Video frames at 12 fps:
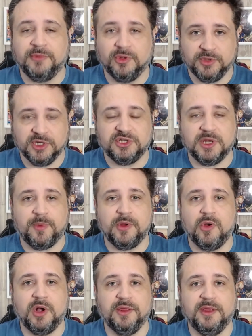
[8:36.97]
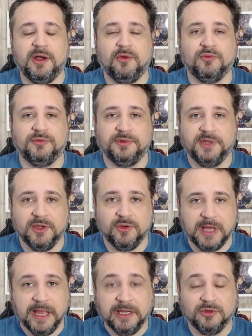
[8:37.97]
não deixe de apoiar o canal, dê
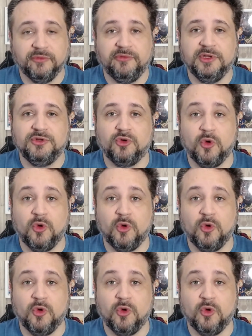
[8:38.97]
um like no vídeo,